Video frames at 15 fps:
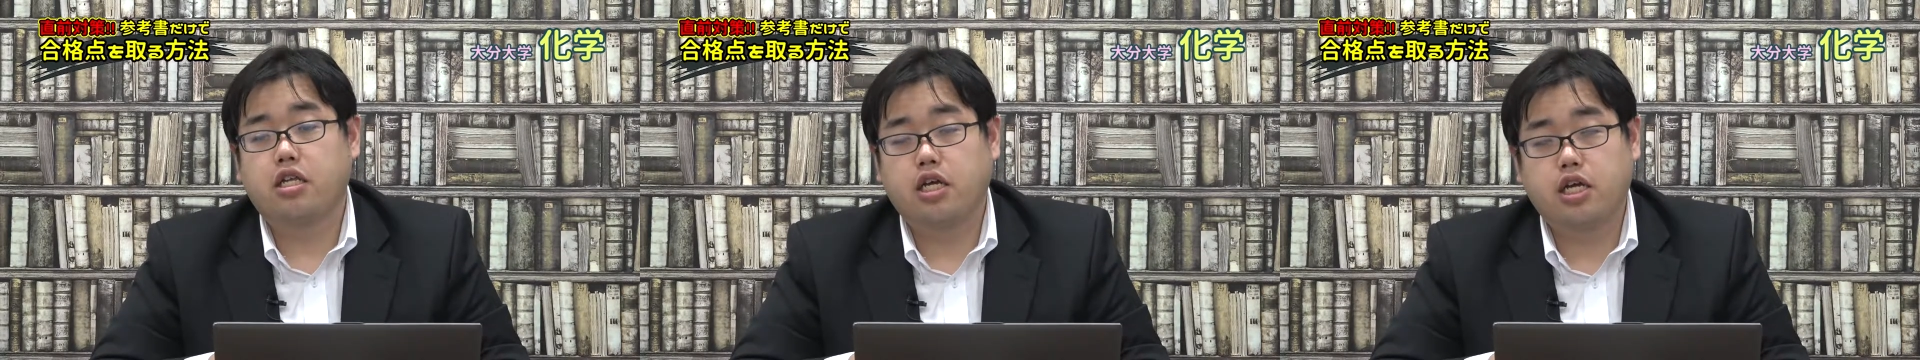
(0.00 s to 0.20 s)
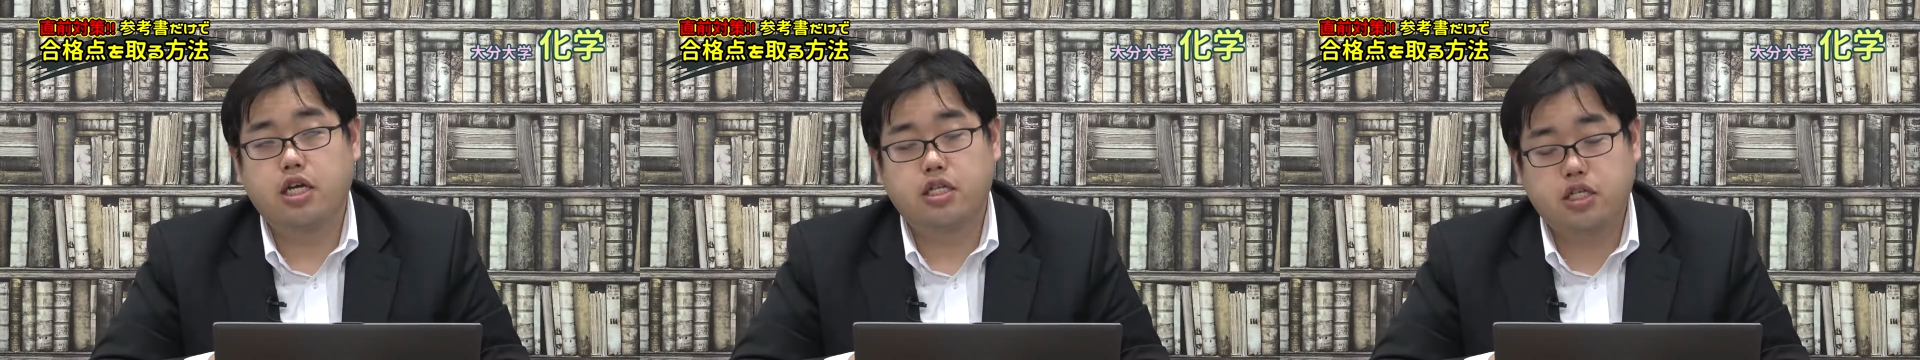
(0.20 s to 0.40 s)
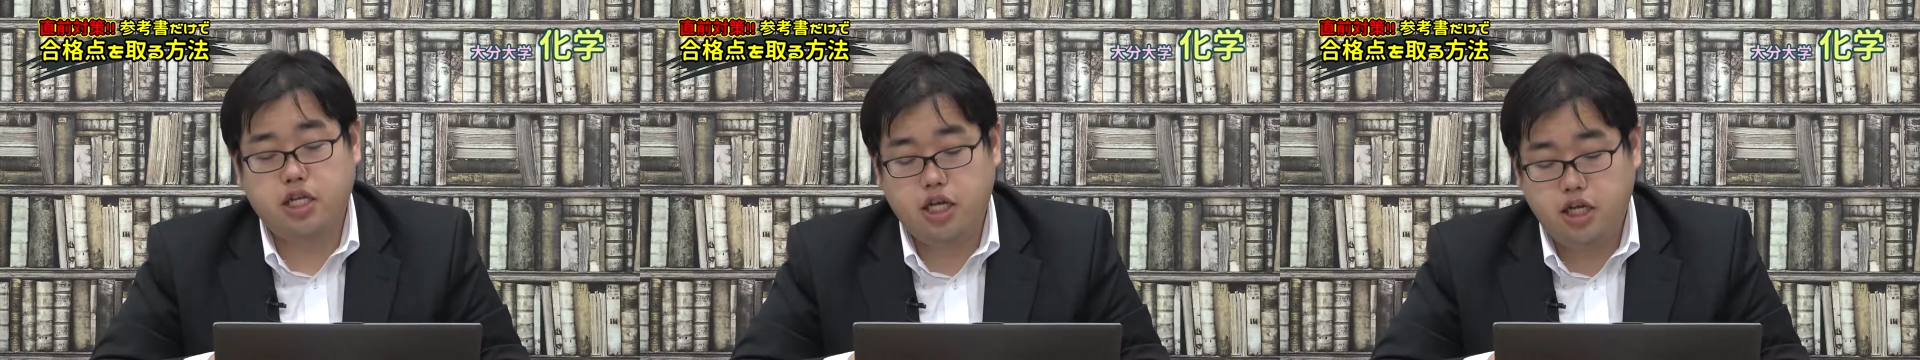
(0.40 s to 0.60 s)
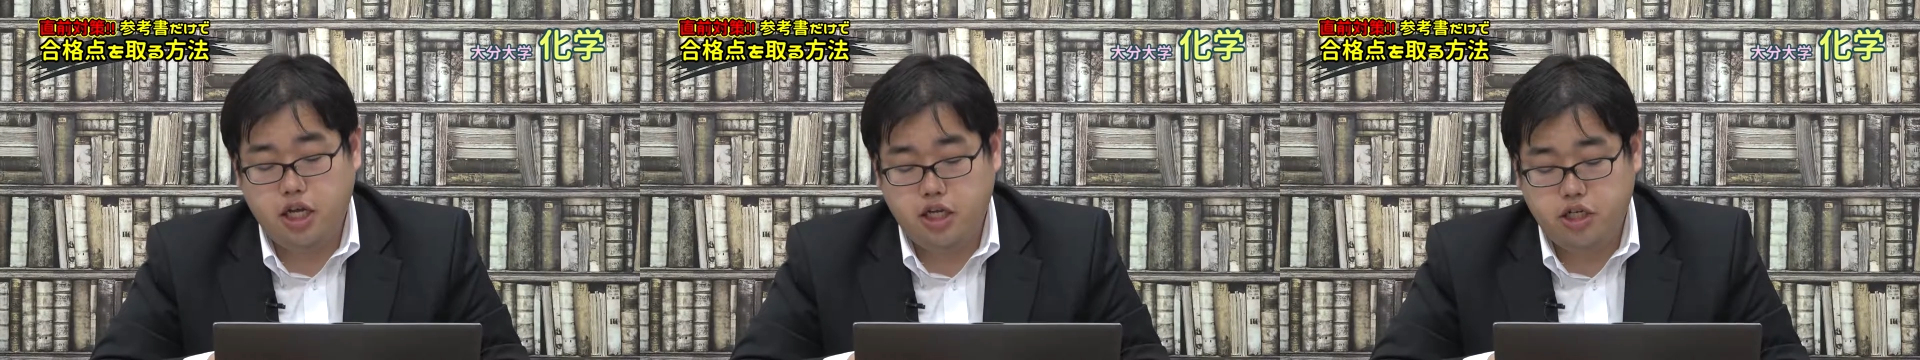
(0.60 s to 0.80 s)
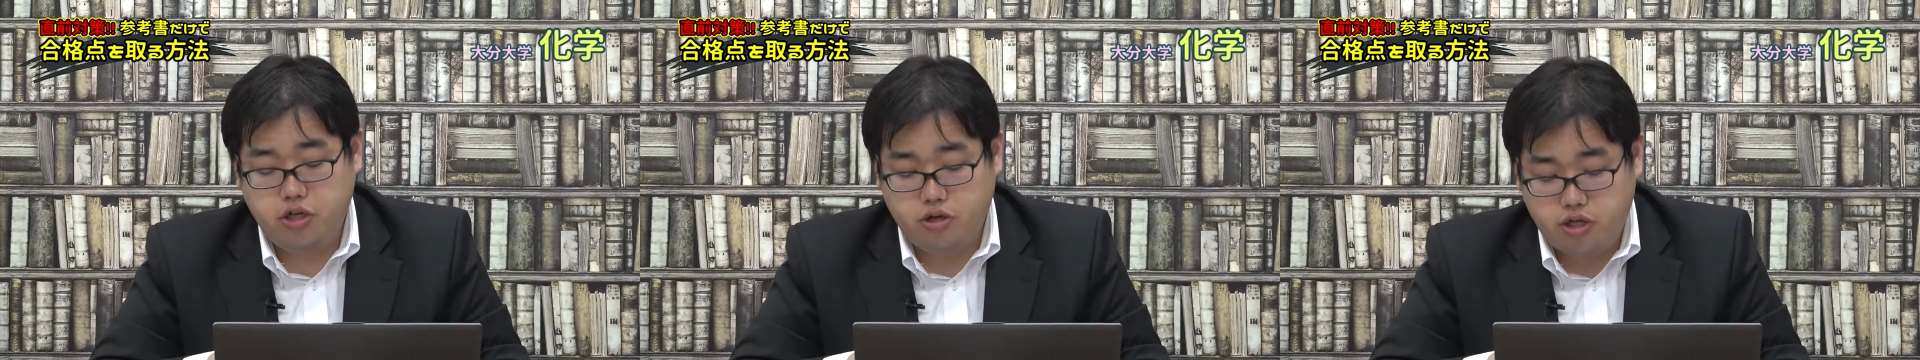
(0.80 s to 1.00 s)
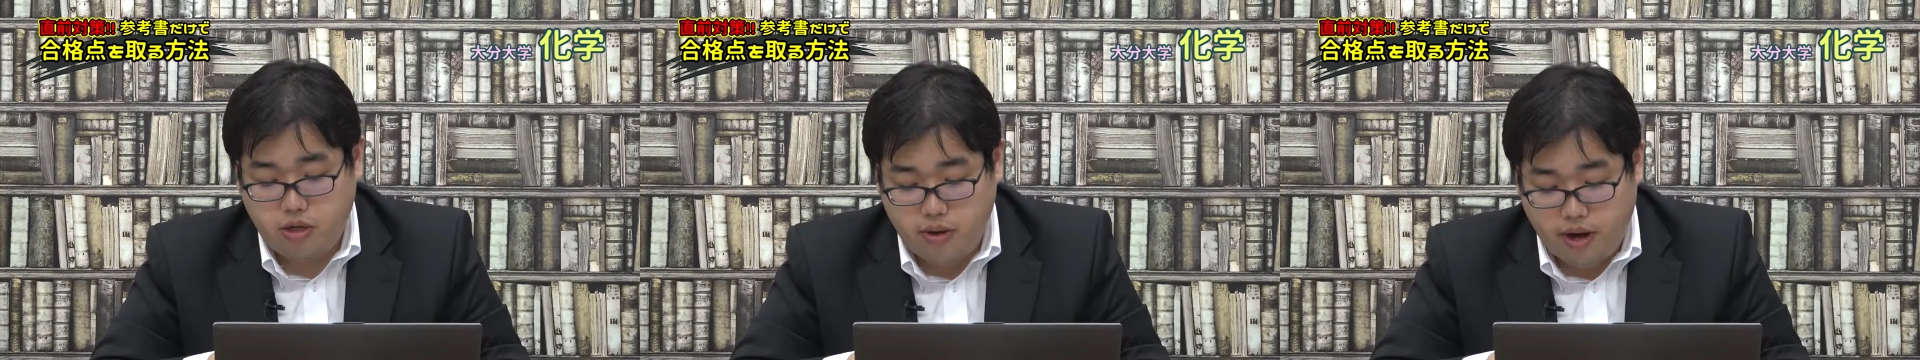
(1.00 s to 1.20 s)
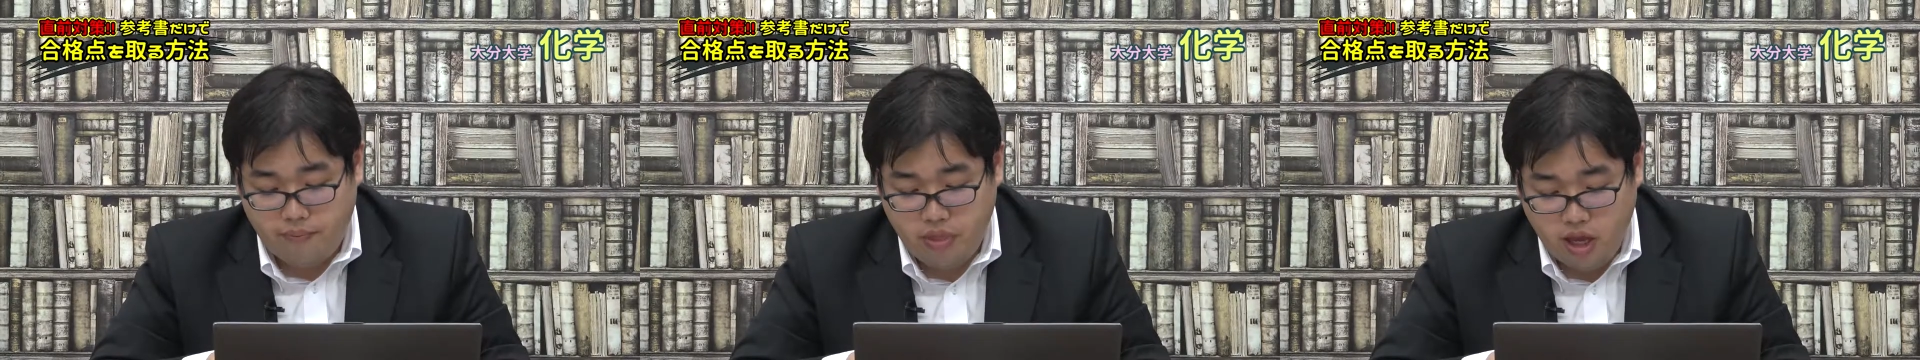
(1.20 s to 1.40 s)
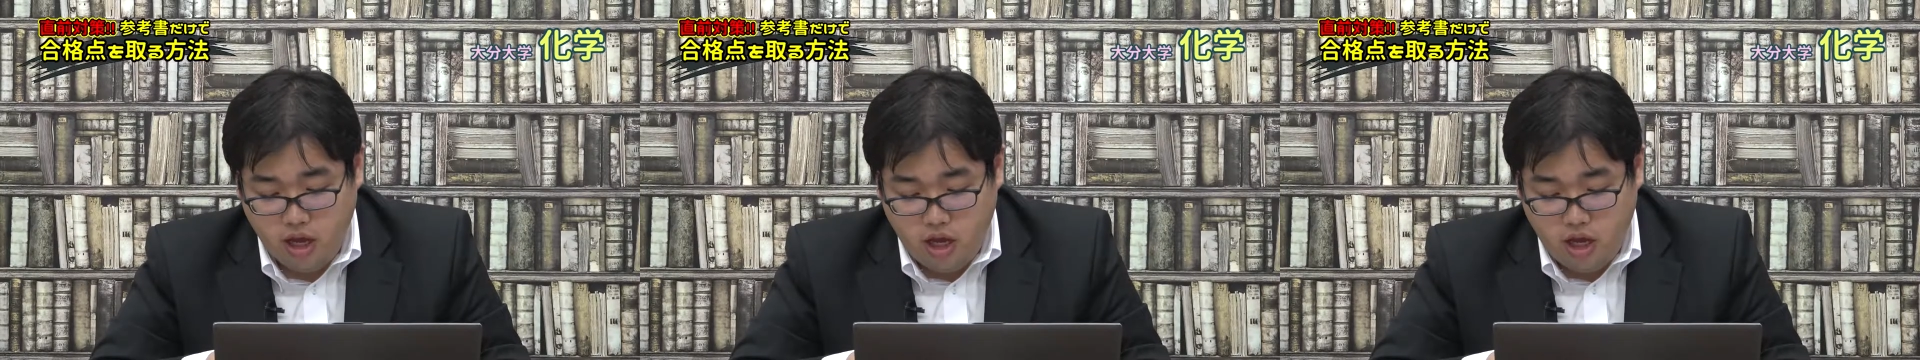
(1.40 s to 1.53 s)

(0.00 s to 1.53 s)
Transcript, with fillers: で、出題形式としては、